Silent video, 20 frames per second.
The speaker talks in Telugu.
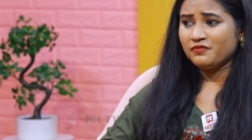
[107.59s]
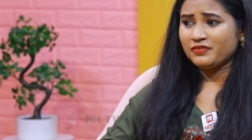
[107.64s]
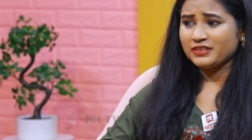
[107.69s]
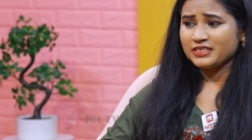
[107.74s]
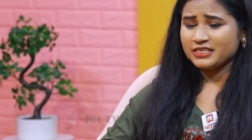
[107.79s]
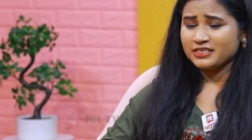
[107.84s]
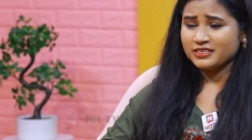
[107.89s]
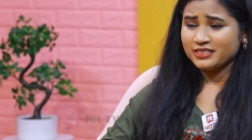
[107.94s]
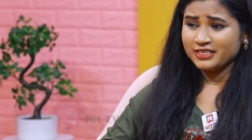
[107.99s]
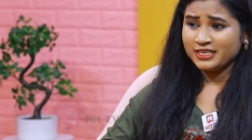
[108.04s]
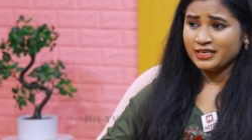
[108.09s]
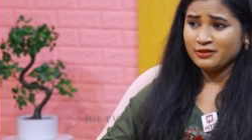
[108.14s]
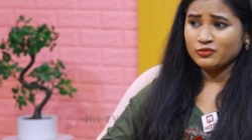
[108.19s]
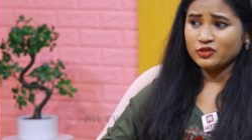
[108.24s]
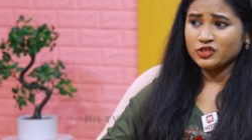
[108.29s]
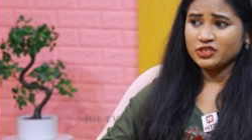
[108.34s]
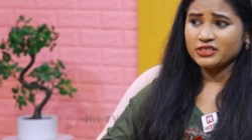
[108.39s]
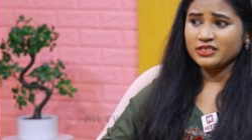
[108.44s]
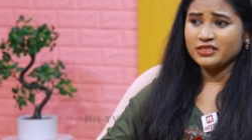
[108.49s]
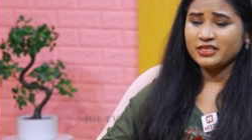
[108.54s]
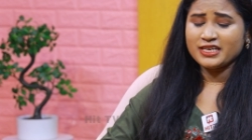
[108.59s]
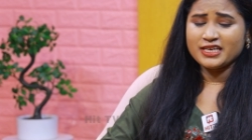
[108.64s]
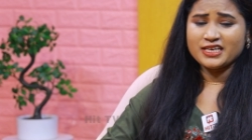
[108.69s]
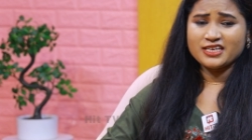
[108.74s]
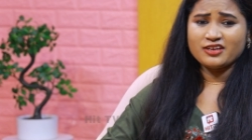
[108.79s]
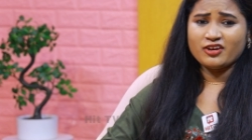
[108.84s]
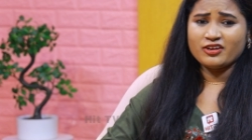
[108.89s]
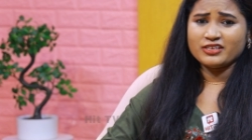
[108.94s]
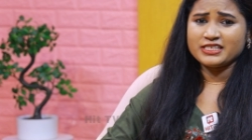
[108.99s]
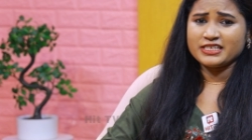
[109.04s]
ఫస్ట్ ఏం వస్తుంది
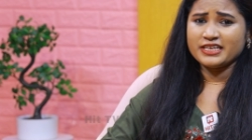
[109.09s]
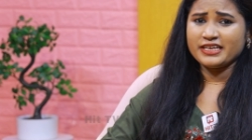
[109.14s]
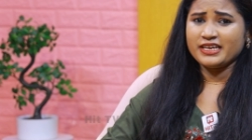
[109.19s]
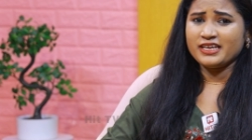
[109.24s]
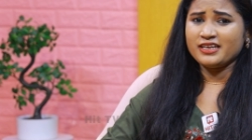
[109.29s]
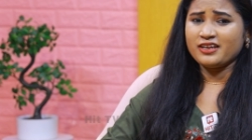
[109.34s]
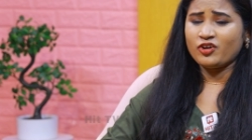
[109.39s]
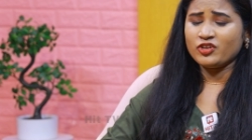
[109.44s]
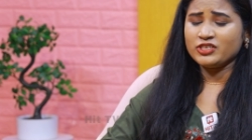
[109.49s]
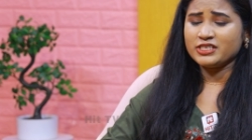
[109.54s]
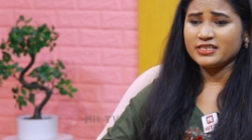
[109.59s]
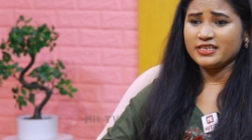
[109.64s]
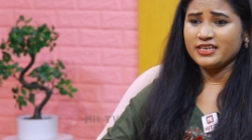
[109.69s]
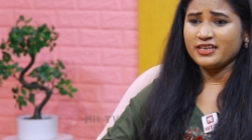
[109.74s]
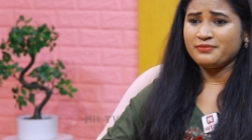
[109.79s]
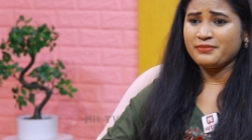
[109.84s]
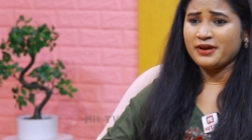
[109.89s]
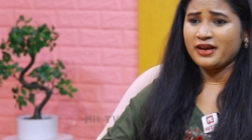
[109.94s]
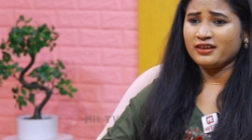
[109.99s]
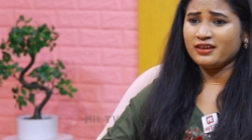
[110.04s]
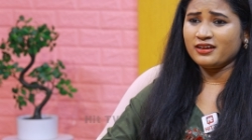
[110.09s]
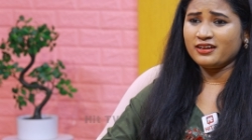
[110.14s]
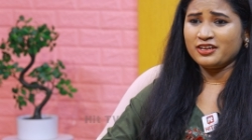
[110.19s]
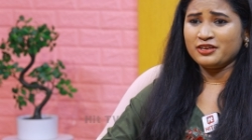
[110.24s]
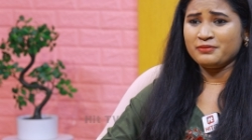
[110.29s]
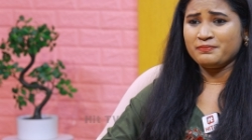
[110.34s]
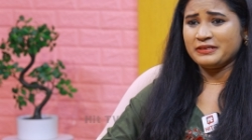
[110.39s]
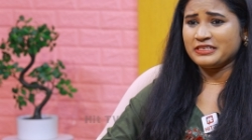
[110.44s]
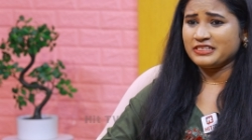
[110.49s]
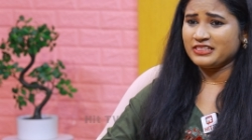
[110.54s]
నేను ఆ స్క్రీన్ ఆన్ స్క్రీన్ బాగా
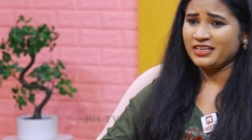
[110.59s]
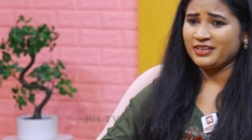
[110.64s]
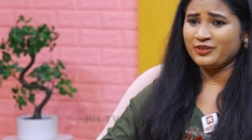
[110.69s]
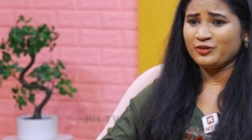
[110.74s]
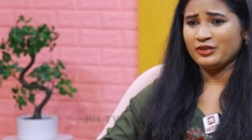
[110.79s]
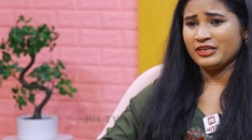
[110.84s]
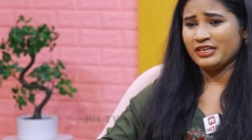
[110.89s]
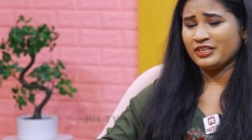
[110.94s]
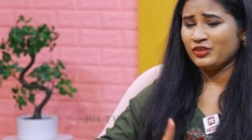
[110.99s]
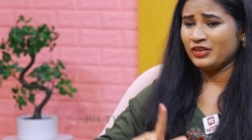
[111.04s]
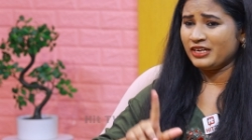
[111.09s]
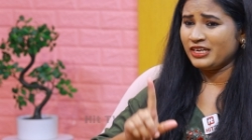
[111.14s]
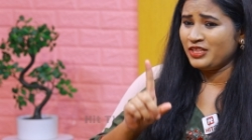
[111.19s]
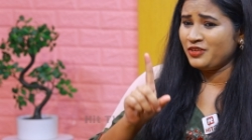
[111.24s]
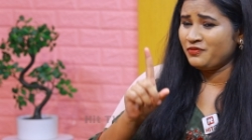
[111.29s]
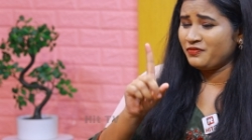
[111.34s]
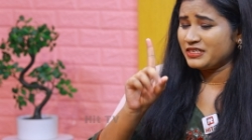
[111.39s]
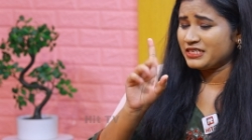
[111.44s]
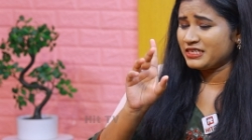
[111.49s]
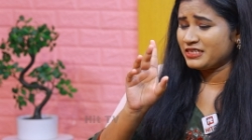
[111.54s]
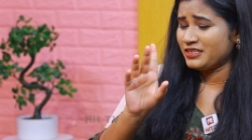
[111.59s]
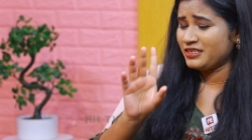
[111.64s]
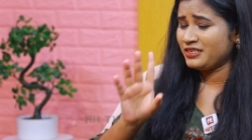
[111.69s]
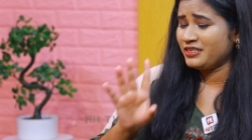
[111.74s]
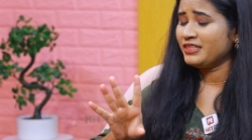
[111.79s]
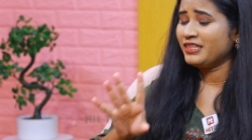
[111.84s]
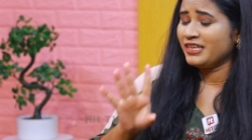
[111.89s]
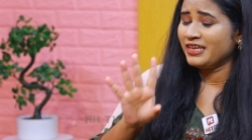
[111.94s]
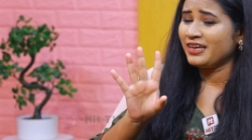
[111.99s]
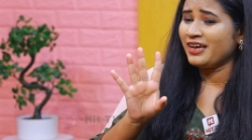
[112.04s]
కనిపిస్తానో లేదో అనేది
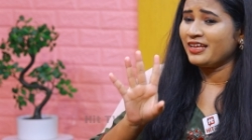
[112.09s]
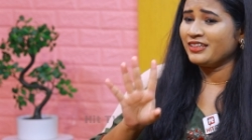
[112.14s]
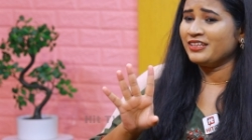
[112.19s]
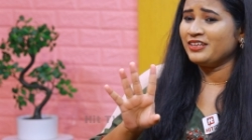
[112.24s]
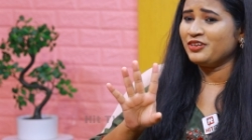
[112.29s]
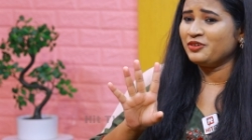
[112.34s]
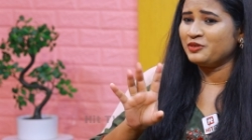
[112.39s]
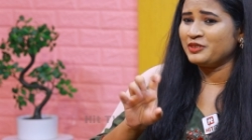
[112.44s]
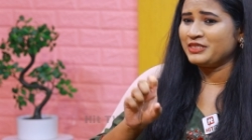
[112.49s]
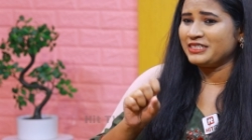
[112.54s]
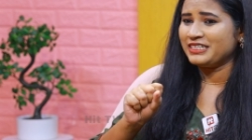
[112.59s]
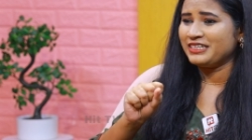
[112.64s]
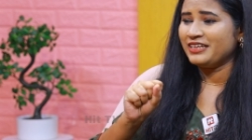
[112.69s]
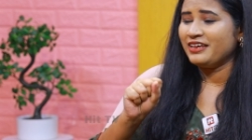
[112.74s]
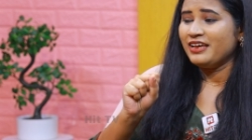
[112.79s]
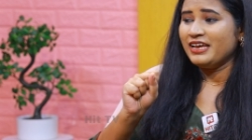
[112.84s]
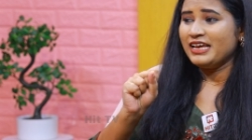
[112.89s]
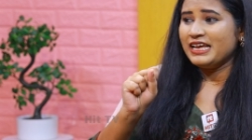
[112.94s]
ఫస్ట్ థింగ్ అందరికి వచ్చేది